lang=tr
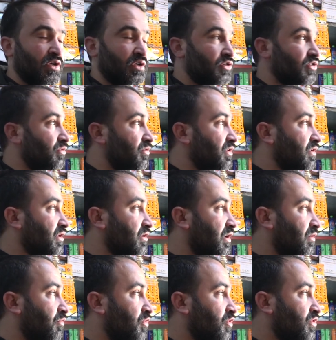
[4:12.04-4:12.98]
Şimdi
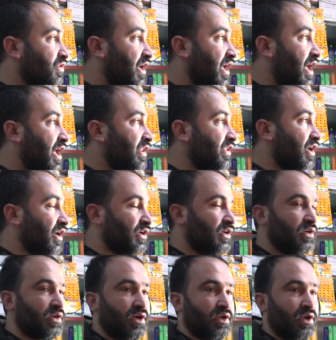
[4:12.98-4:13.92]
burada en
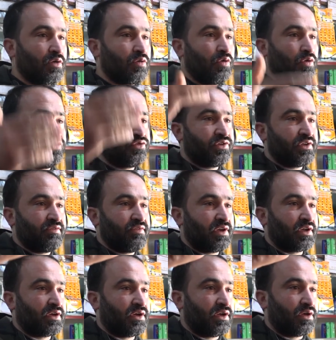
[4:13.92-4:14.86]
yakın karakol huzur
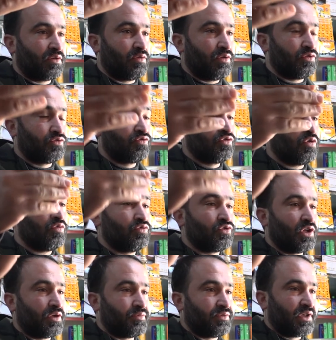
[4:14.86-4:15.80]
evleri karakolu. Çok
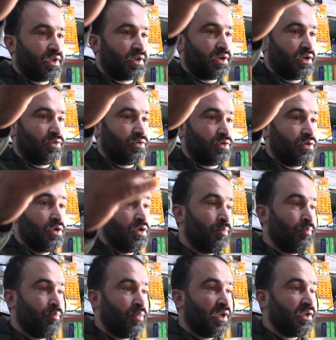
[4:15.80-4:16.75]
uzak bize kalıyor.
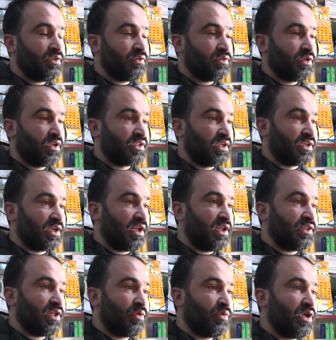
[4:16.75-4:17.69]
Ben zaten
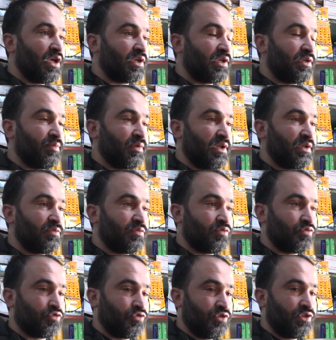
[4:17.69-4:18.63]
gelen devriye ekiplerine
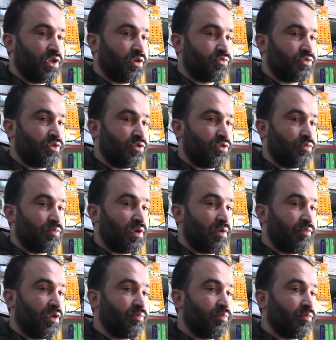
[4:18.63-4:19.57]
şunu tavsiye ediyorum.
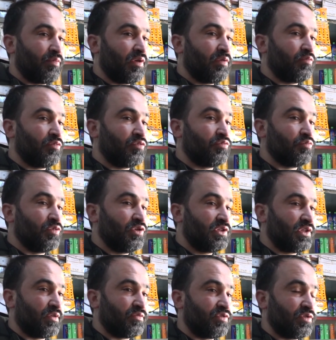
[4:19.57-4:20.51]
Emniyet bilimlerine bunu
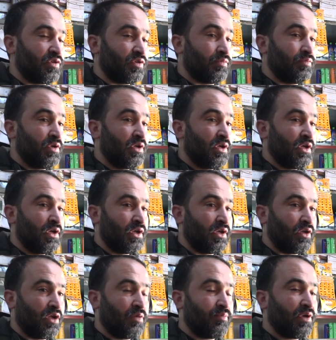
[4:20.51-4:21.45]
tavsiye ediyorum.
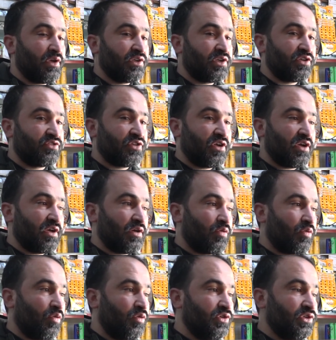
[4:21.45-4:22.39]
Ya ben gece
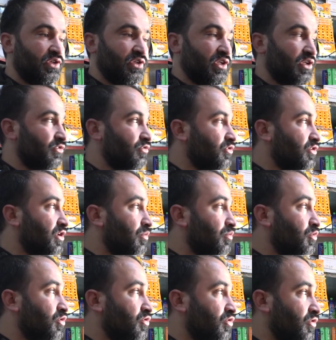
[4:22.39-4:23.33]
12'den
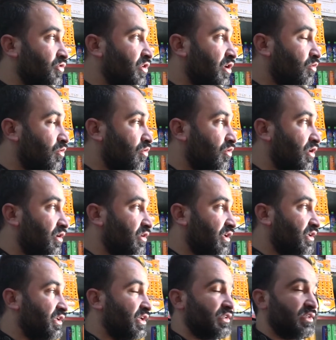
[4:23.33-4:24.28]
sonra bu sosyal
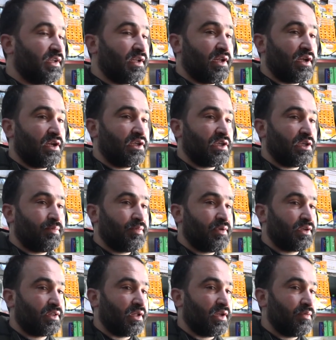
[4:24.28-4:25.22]
konutlarda gezen herhangi
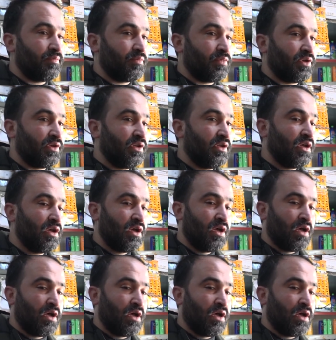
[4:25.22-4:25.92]
bir tane birini